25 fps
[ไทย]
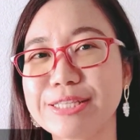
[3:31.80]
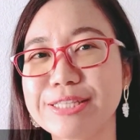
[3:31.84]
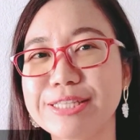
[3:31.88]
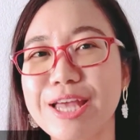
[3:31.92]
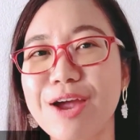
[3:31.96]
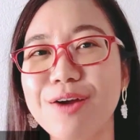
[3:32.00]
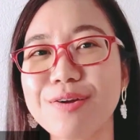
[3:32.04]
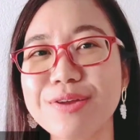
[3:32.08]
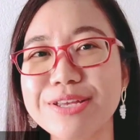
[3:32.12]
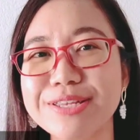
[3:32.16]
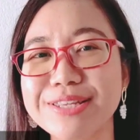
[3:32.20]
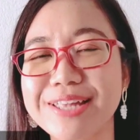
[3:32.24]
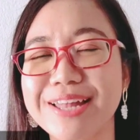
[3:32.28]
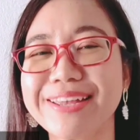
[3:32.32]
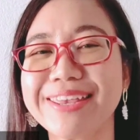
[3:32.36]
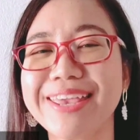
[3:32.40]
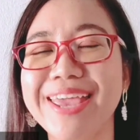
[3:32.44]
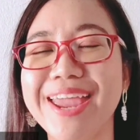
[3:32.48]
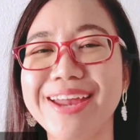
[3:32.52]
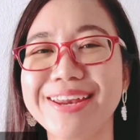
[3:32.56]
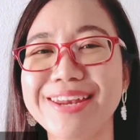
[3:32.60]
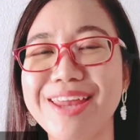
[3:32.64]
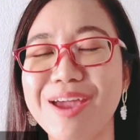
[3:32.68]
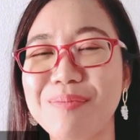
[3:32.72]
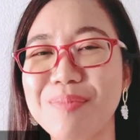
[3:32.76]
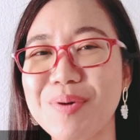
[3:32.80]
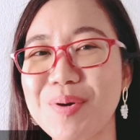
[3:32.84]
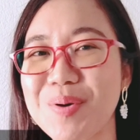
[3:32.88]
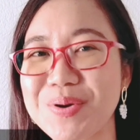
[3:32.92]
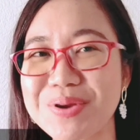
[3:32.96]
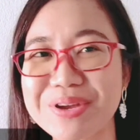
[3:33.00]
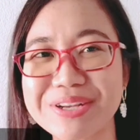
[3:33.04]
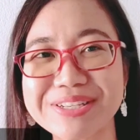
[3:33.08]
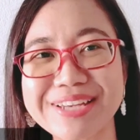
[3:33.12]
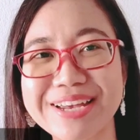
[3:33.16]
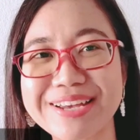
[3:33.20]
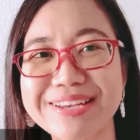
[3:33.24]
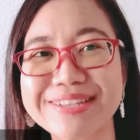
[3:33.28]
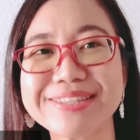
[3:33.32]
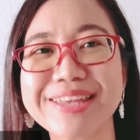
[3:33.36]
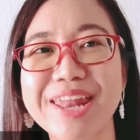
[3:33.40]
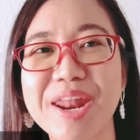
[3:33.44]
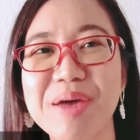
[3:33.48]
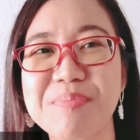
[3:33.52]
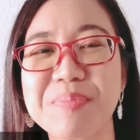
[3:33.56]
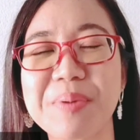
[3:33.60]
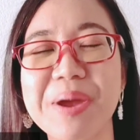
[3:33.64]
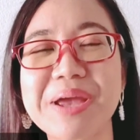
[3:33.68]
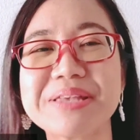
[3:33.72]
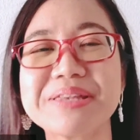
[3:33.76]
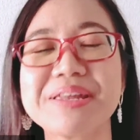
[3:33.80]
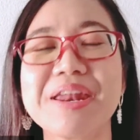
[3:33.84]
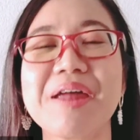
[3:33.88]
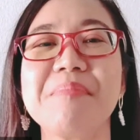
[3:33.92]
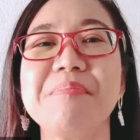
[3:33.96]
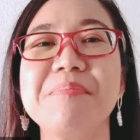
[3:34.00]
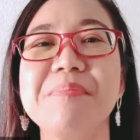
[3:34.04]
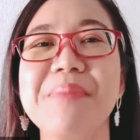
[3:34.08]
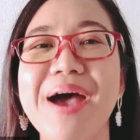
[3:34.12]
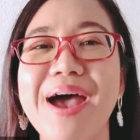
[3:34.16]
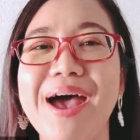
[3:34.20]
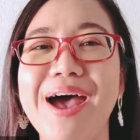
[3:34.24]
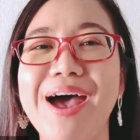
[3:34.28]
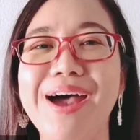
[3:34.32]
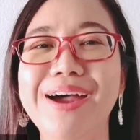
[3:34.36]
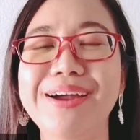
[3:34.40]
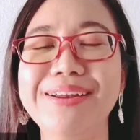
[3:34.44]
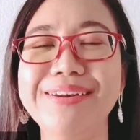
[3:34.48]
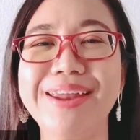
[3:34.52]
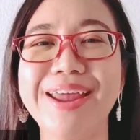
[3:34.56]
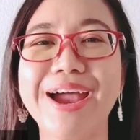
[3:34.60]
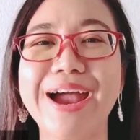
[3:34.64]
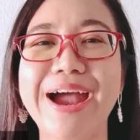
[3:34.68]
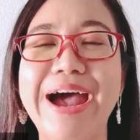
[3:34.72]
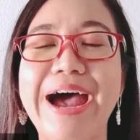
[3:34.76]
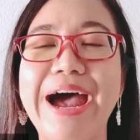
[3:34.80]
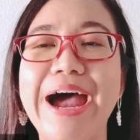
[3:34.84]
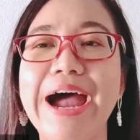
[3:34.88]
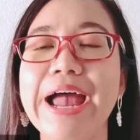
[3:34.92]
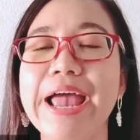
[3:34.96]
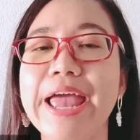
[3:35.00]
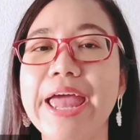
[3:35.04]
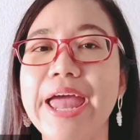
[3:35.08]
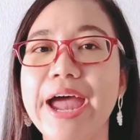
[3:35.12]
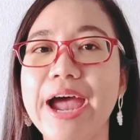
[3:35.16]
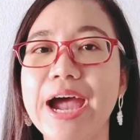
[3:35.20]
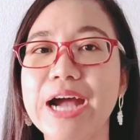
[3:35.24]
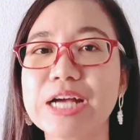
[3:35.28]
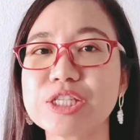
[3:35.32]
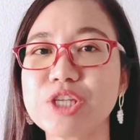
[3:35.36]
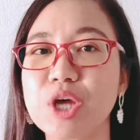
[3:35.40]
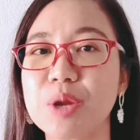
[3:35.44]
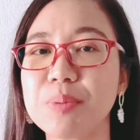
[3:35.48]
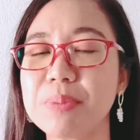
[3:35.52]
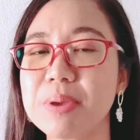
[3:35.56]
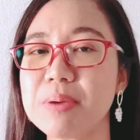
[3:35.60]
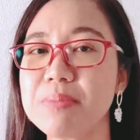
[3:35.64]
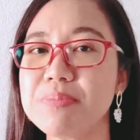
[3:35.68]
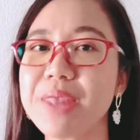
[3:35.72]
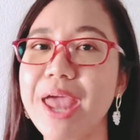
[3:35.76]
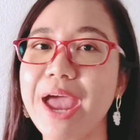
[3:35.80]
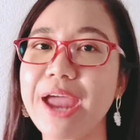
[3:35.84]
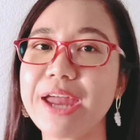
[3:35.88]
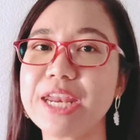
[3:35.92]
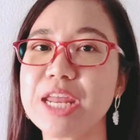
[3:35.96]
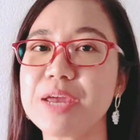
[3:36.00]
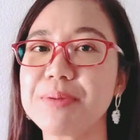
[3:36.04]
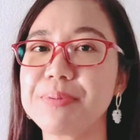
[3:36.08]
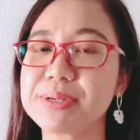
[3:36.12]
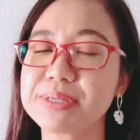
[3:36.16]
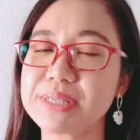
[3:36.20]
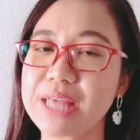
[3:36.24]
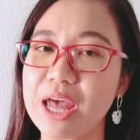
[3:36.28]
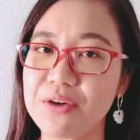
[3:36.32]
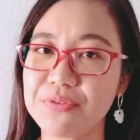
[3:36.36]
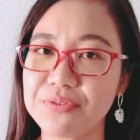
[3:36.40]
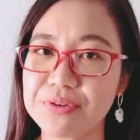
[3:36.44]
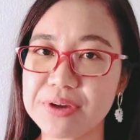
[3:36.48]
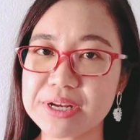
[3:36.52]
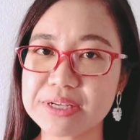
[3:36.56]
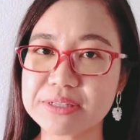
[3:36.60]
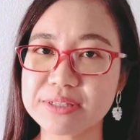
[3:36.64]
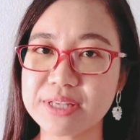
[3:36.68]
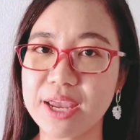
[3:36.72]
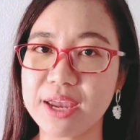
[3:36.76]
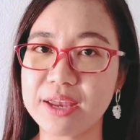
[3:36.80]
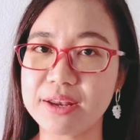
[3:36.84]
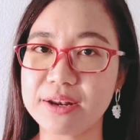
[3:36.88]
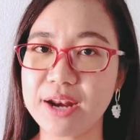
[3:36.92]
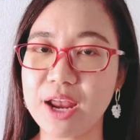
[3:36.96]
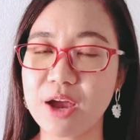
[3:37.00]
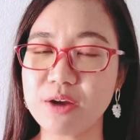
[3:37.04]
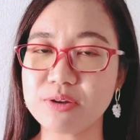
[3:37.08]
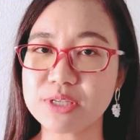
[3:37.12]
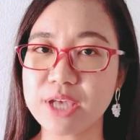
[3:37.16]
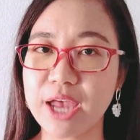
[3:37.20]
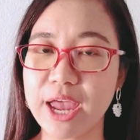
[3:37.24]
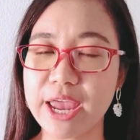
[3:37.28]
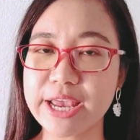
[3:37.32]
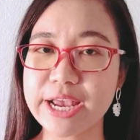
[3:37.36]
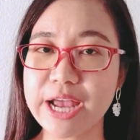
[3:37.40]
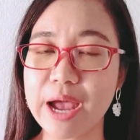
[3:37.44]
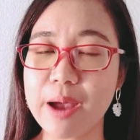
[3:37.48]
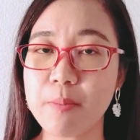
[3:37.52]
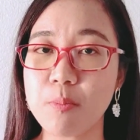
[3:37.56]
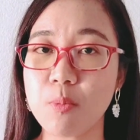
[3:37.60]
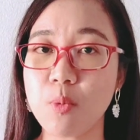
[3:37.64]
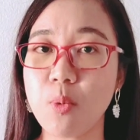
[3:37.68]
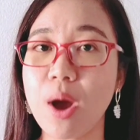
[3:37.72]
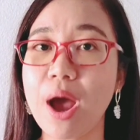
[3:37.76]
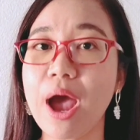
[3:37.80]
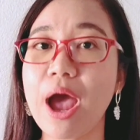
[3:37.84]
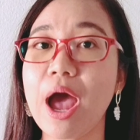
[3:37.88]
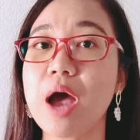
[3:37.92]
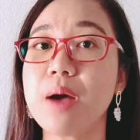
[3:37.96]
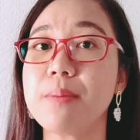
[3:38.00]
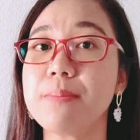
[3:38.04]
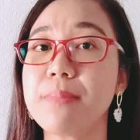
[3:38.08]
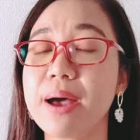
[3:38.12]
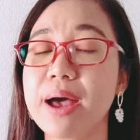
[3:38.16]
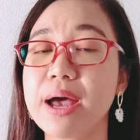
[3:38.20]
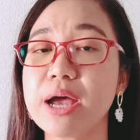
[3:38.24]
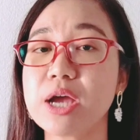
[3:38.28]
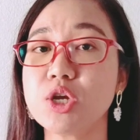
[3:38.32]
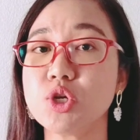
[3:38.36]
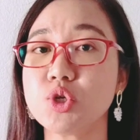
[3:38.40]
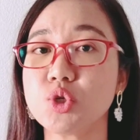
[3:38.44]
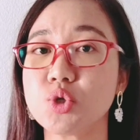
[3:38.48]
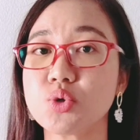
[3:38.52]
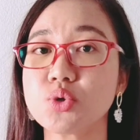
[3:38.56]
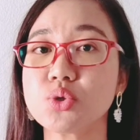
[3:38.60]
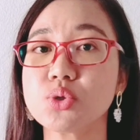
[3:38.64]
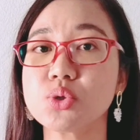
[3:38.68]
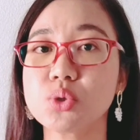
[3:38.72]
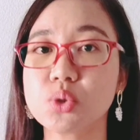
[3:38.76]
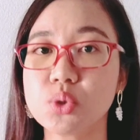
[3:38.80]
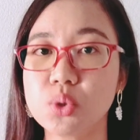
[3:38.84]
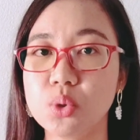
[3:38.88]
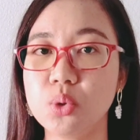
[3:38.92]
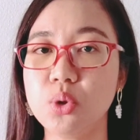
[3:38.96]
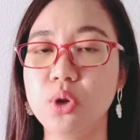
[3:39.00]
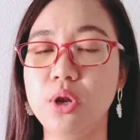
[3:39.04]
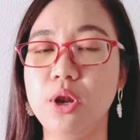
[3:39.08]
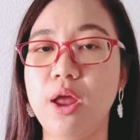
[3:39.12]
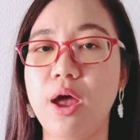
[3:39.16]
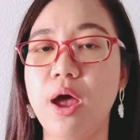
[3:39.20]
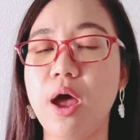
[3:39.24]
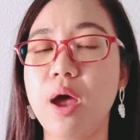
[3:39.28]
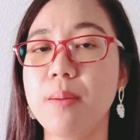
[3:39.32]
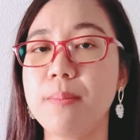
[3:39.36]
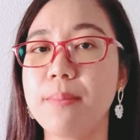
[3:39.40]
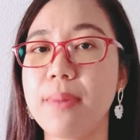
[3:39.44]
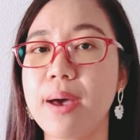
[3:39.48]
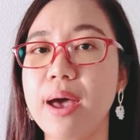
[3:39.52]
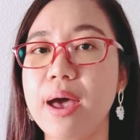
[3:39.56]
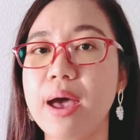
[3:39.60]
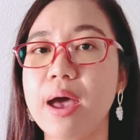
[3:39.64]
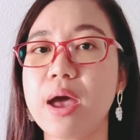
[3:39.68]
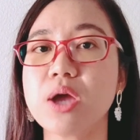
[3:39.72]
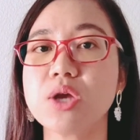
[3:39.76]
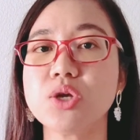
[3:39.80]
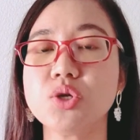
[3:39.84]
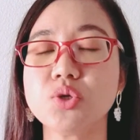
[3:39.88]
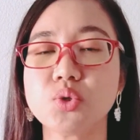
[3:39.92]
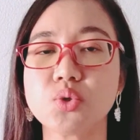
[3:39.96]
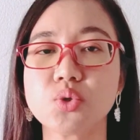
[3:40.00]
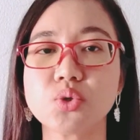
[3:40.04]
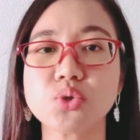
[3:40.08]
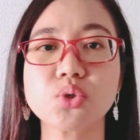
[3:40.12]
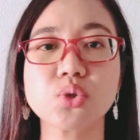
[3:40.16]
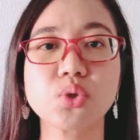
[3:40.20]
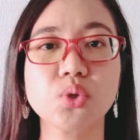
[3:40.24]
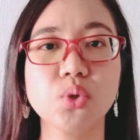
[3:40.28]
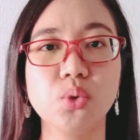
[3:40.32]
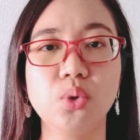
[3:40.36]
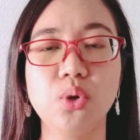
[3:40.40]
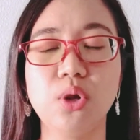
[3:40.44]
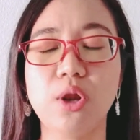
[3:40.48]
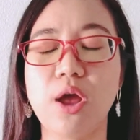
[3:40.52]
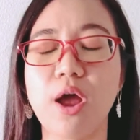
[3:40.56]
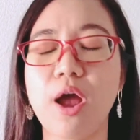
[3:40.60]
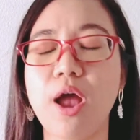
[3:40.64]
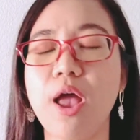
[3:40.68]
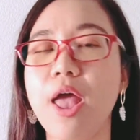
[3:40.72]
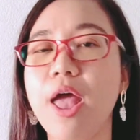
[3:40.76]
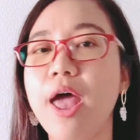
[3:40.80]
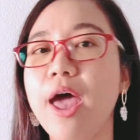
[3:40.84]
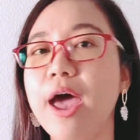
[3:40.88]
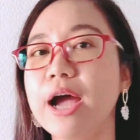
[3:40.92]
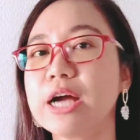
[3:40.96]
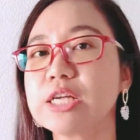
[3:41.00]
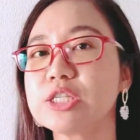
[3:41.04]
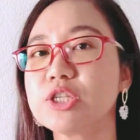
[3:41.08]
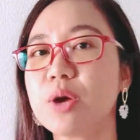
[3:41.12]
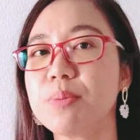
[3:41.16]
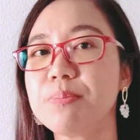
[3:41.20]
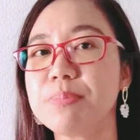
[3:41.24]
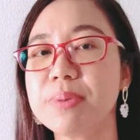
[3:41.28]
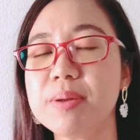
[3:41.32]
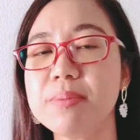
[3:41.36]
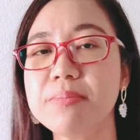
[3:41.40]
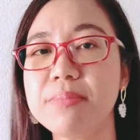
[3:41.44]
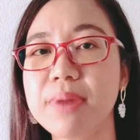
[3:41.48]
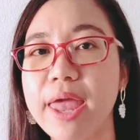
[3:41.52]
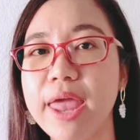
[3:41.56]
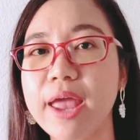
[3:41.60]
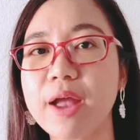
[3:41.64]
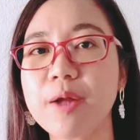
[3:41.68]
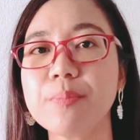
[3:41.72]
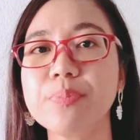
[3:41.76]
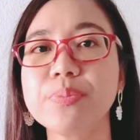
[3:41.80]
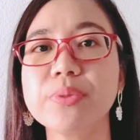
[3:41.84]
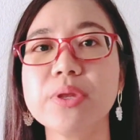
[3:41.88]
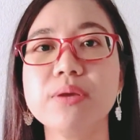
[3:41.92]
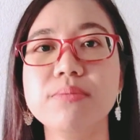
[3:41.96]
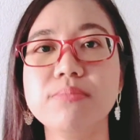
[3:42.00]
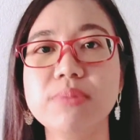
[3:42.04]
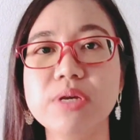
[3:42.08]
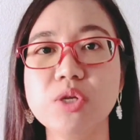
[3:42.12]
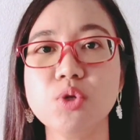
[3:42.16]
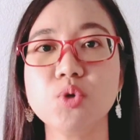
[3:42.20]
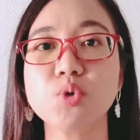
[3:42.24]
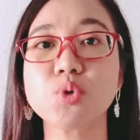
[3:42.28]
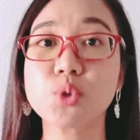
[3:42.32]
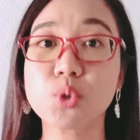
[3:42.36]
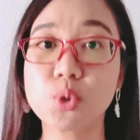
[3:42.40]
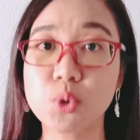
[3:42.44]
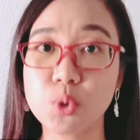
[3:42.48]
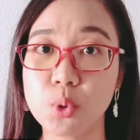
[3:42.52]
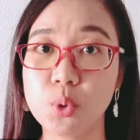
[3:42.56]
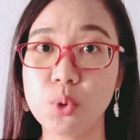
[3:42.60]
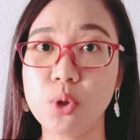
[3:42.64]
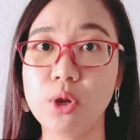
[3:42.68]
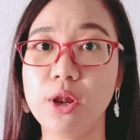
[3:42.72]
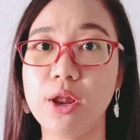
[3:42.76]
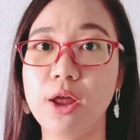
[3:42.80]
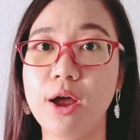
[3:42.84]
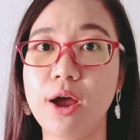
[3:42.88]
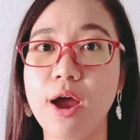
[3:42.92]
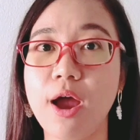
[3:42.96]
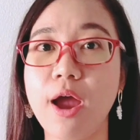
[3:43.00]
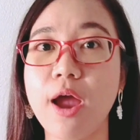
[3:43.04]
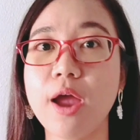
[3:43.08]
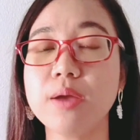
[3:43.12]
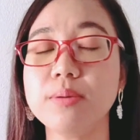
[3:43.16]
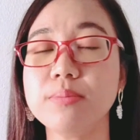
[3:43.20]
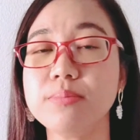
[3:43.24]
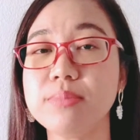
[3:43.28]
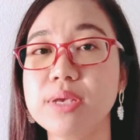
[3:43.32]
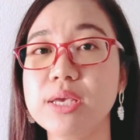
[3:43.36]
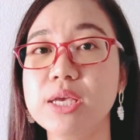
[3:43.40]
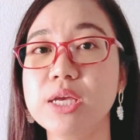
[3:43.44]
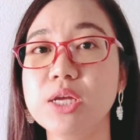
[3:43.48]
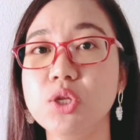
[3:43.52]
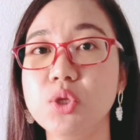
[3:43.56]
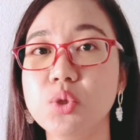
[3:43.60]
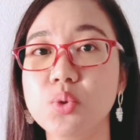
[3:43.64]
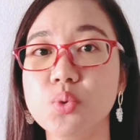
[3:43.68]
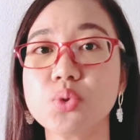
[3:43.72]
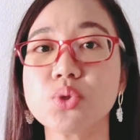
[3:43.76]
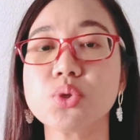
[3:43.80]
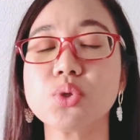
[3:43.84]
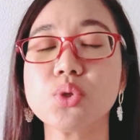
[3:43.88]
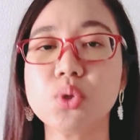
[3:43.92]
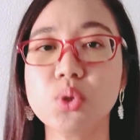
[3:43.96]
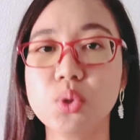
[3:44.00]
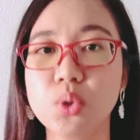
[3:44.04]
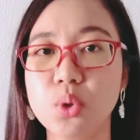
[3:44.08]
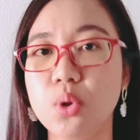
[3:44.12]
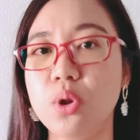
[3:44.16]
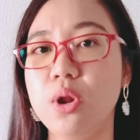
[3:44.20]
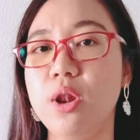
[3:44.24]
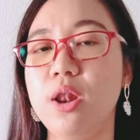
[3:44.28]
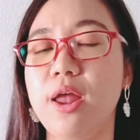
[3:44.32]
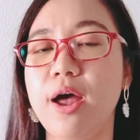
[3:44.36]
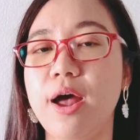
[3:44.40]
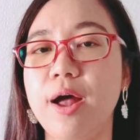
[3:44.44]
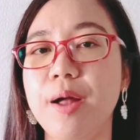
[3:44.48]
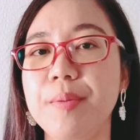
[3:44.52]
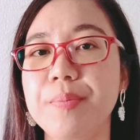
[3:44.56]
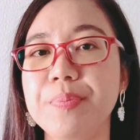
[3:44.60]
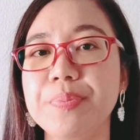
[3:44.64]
เท่าที่สังเกตเนี่ยบางคนก็ใช้สลับไปสลับมานะคะ อักษรพิมพ์ใหญ่ในภาษาฝรั่งเศส เราใช้คำว่า majuscule majuscule อักษรพิมพ์เล็ก minuscule minuscule